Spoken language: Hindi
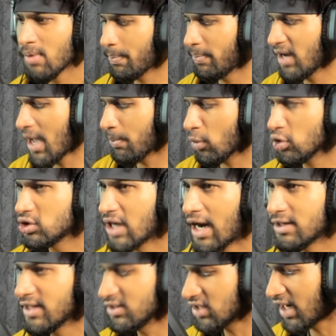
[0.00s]
मैं अपने आप को
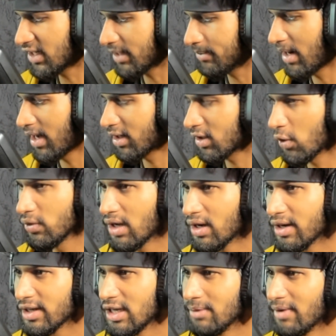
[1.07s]
झाटे चाटे मार रहा हूँ यार
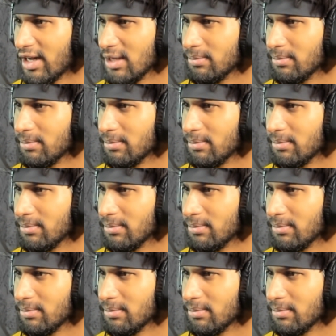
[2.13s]
अगली बारी